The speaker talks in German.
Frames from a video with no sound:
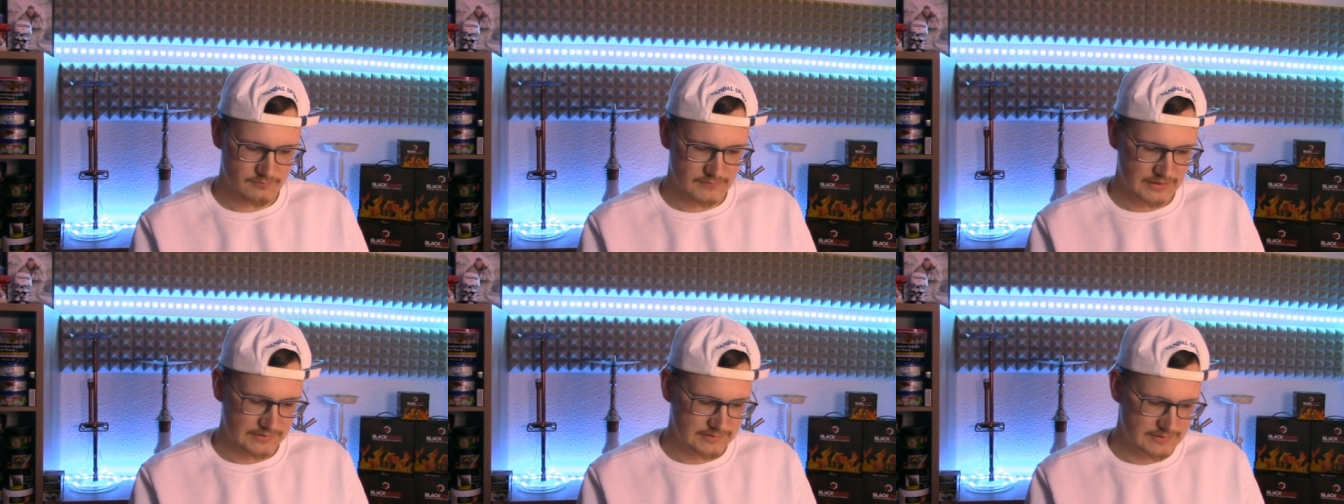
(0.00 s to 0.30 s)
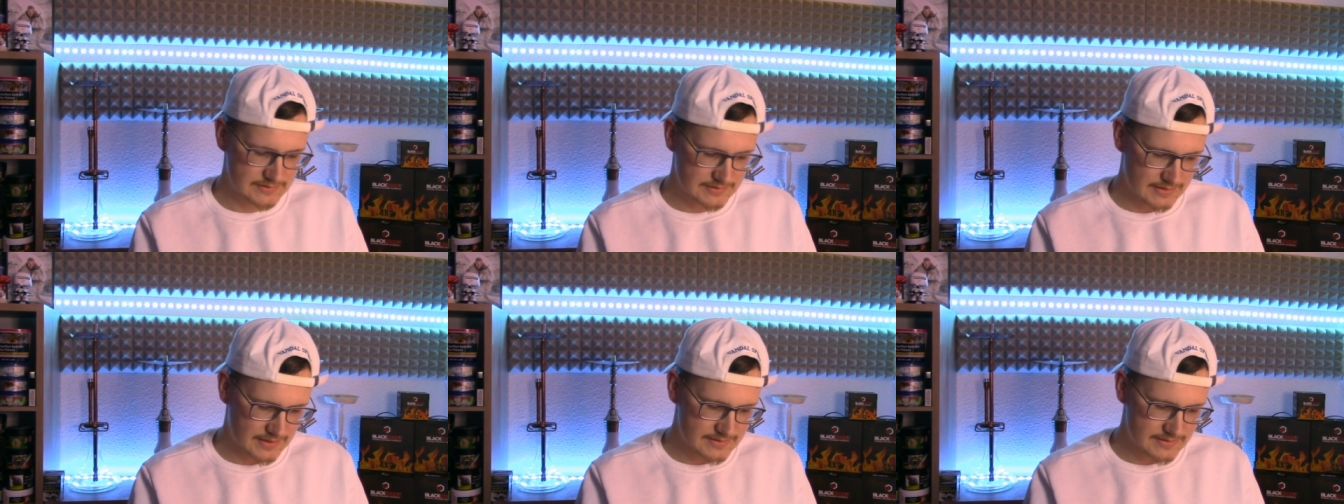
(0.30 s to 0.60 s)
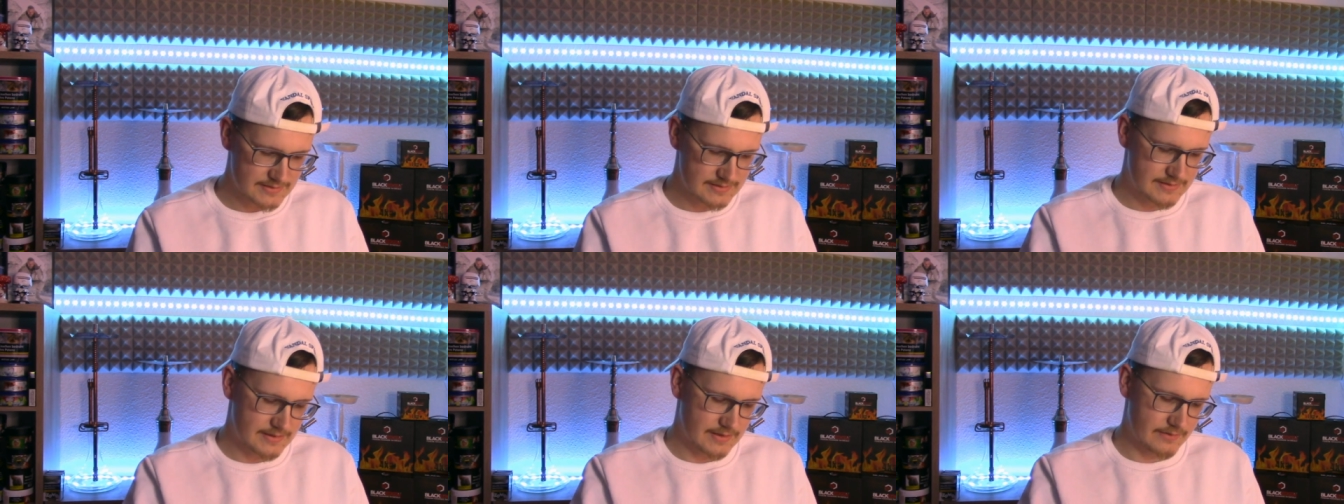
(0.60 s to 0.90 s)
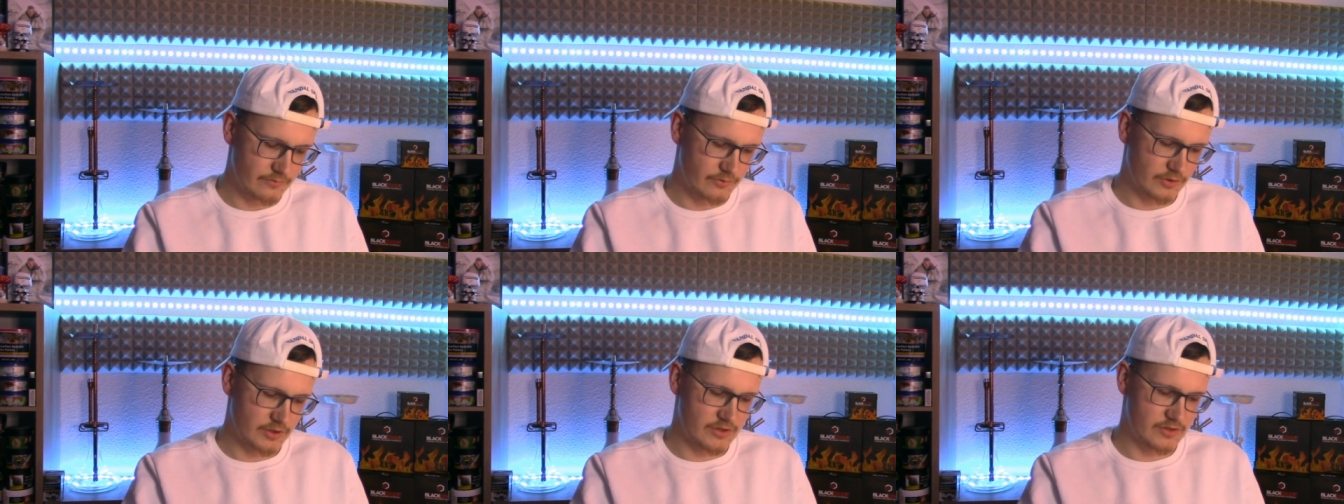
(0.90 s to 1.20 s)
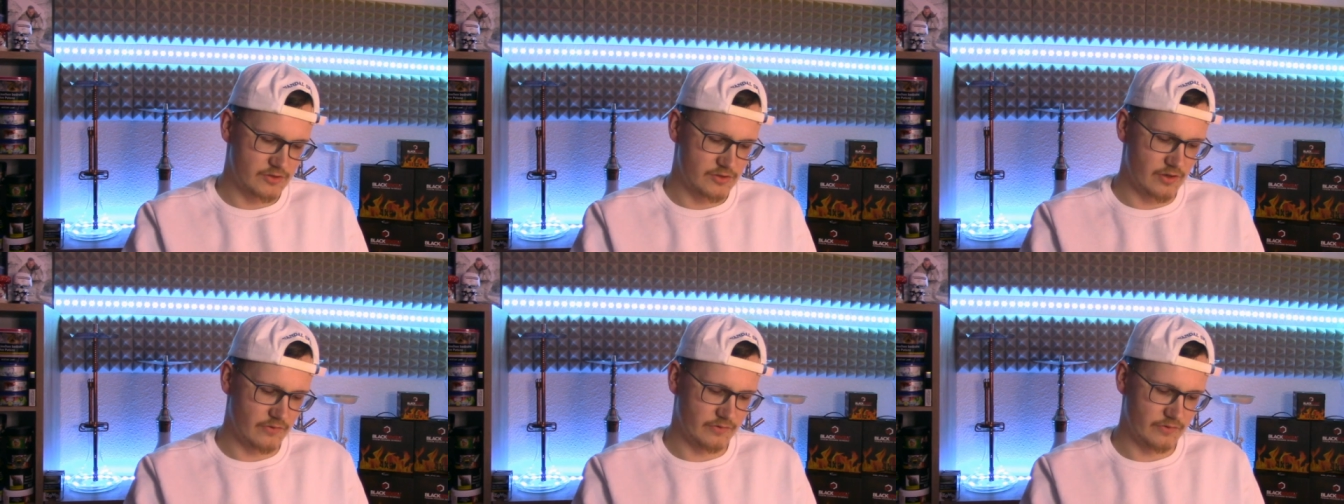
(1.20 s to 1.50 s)
Das Ganze ist halt wirklich
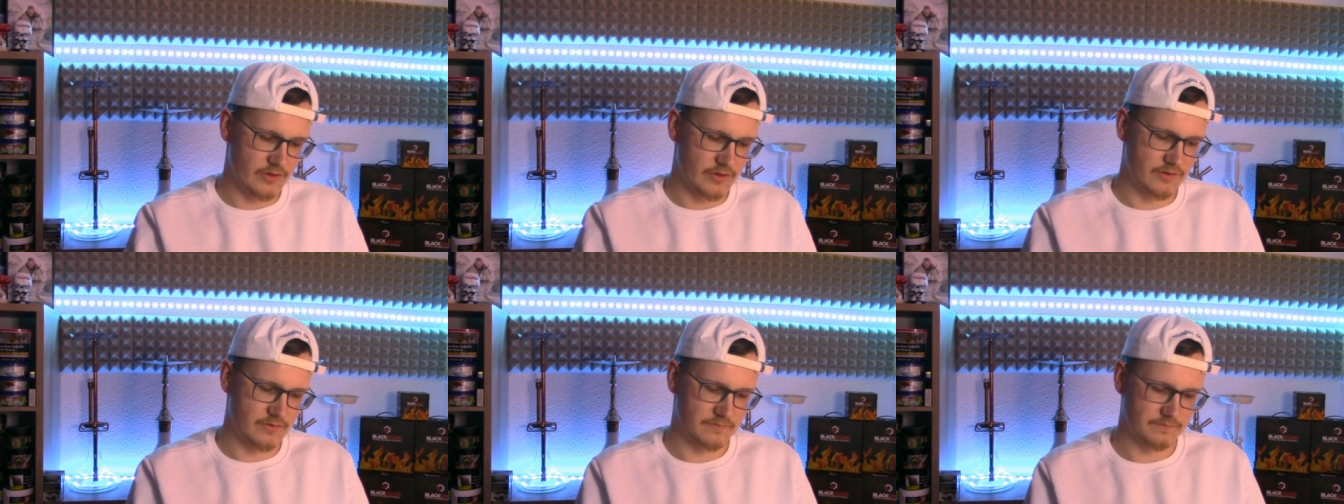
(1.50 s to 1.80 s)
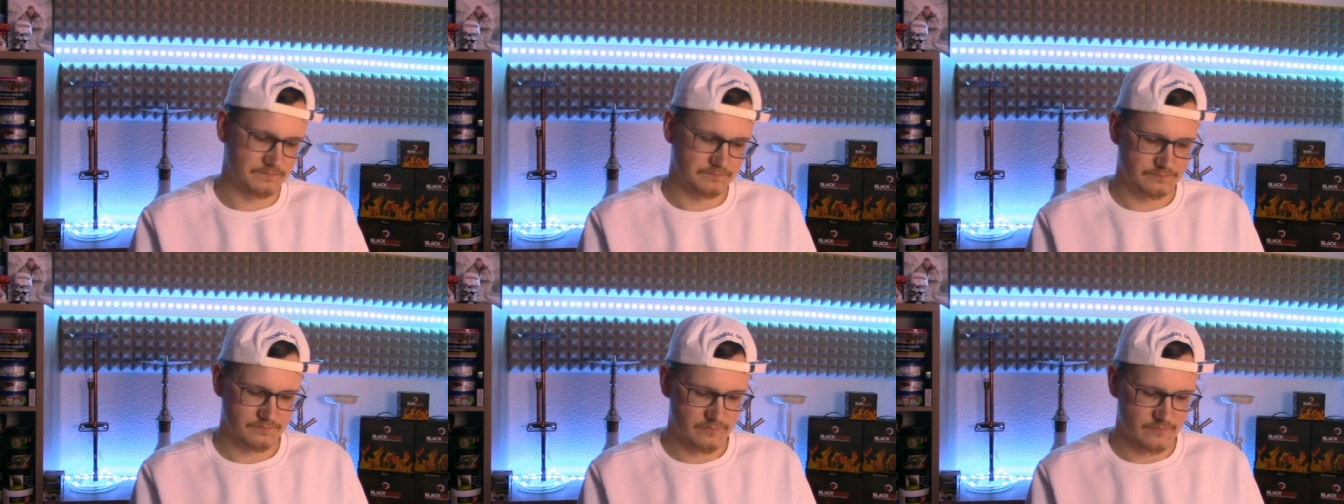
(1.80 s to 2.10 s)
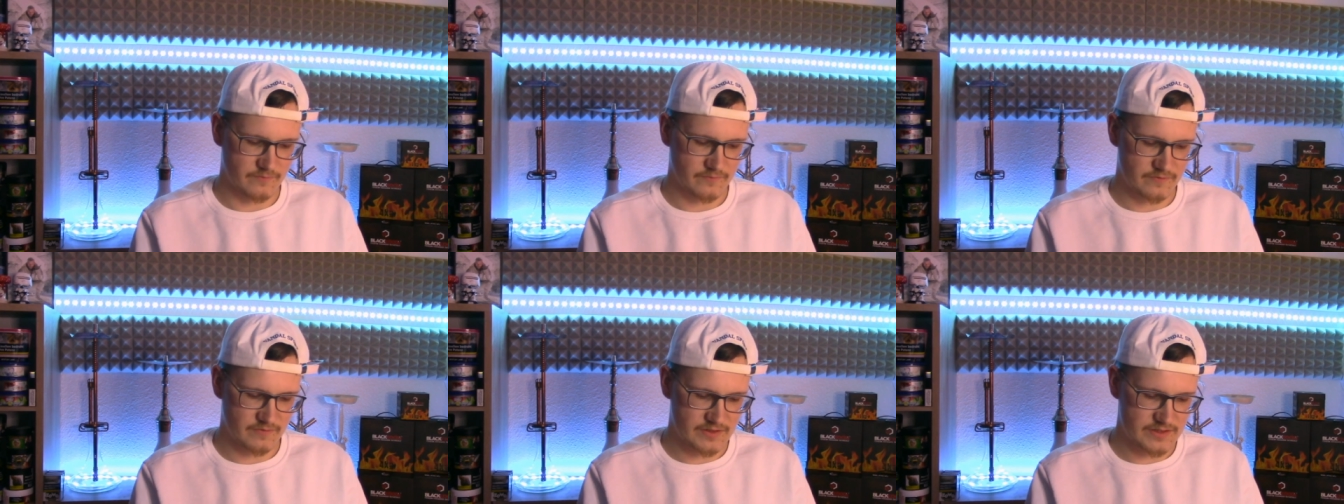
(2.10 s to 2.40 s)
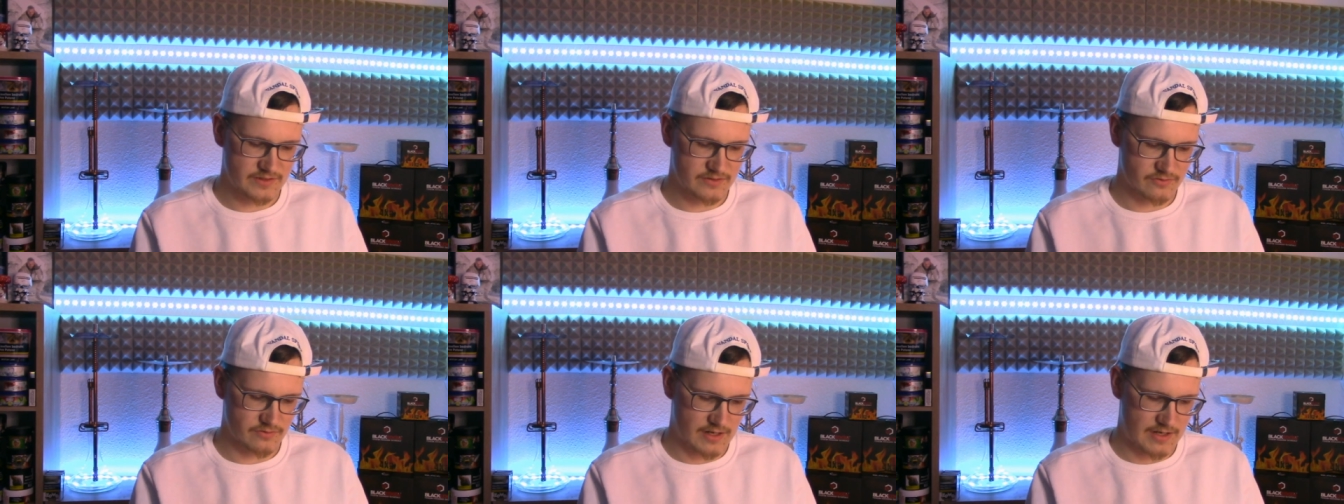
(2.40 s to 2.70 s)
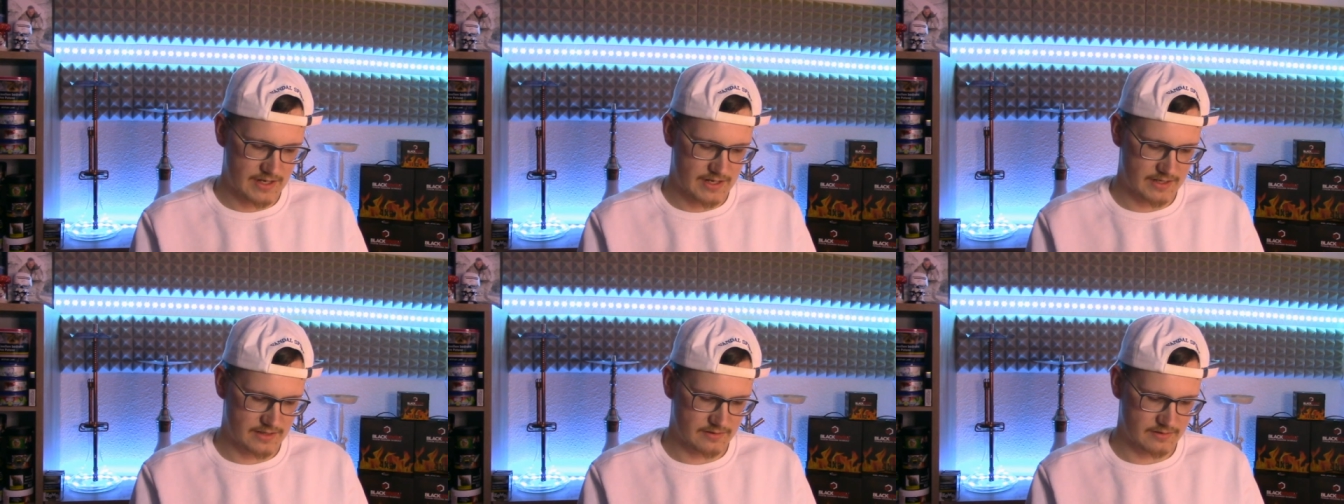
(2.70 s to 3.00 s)
zu öffnen wie so
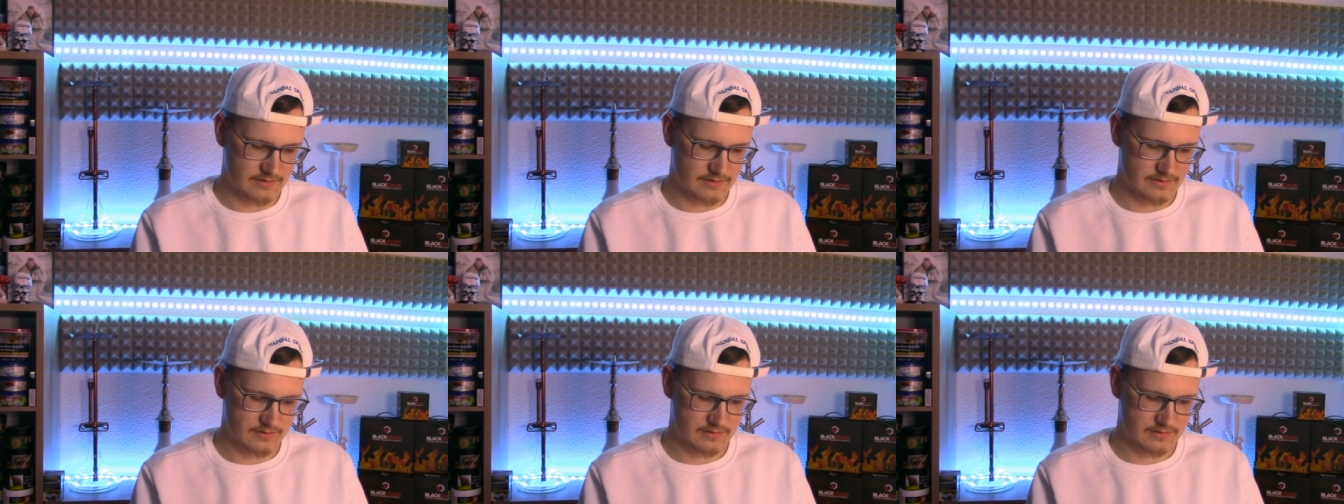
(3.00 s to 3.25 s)
ein